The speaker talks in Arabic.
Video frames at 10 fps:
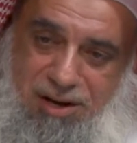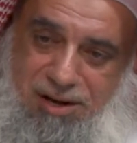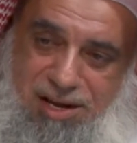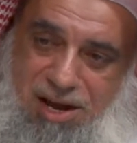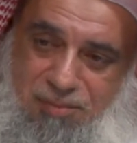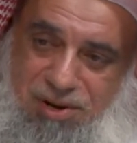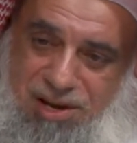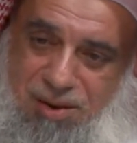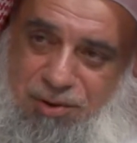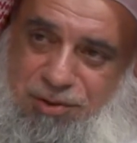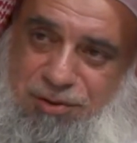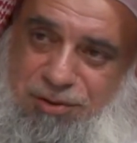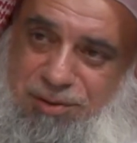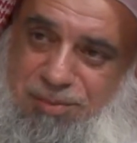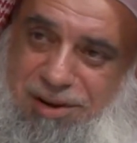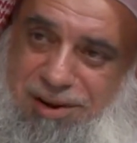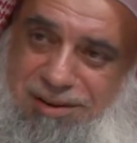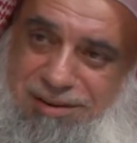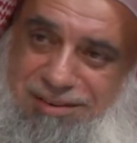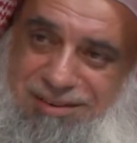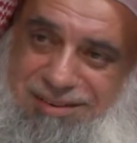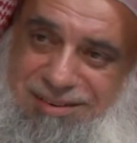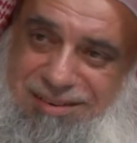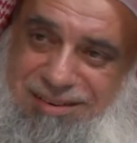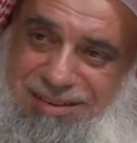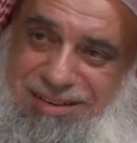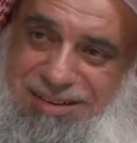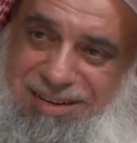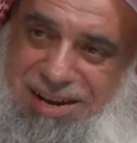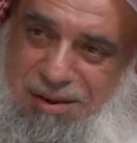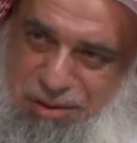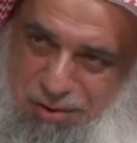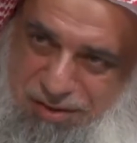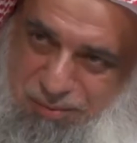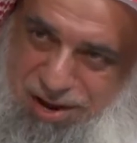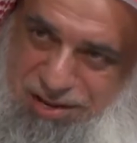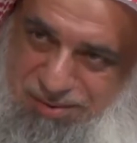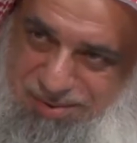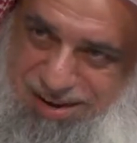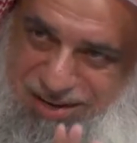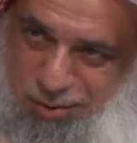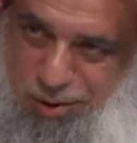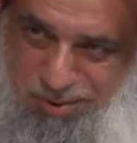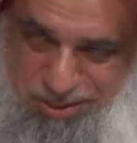الكعبه الكعبه شنو عباره عن يعني انا بسوي هذه مقدمه لجوابك ان